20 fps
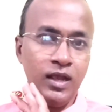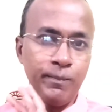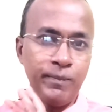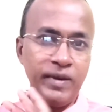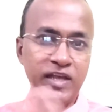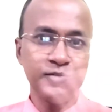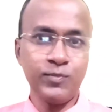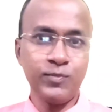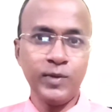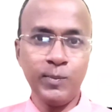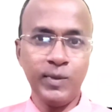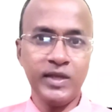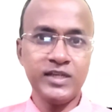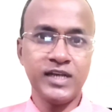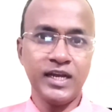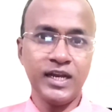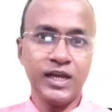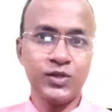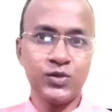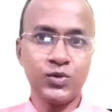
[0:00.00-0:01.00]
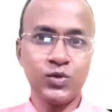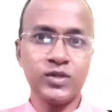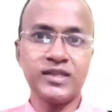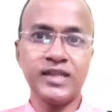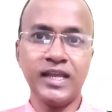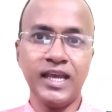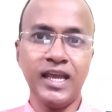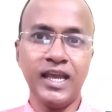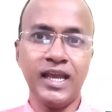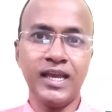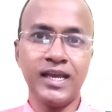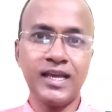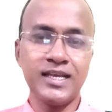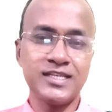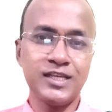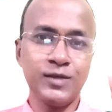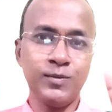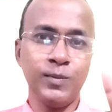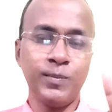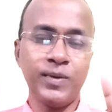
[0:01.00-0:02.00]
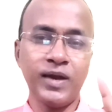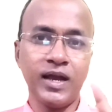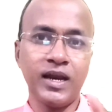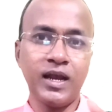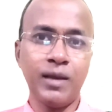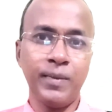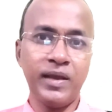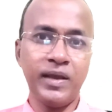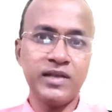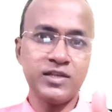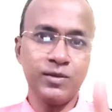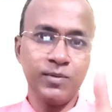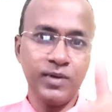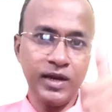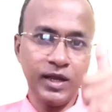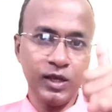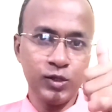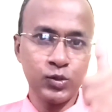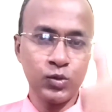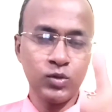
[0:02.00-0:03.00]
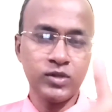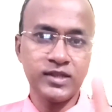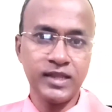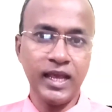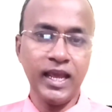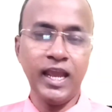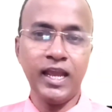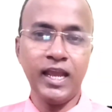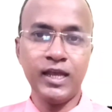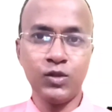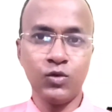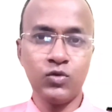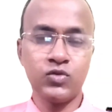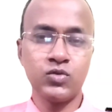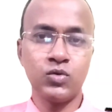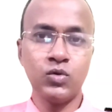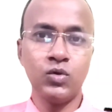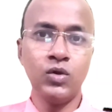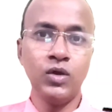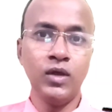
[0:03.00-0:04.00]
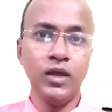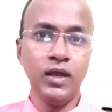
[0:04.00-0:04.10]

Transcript: प्लेसमेंट में जाने की ज़रूरत नहीं है किसी भी प्रकार का पैसे भरने की ज़रूरत नहीं है दोस्तों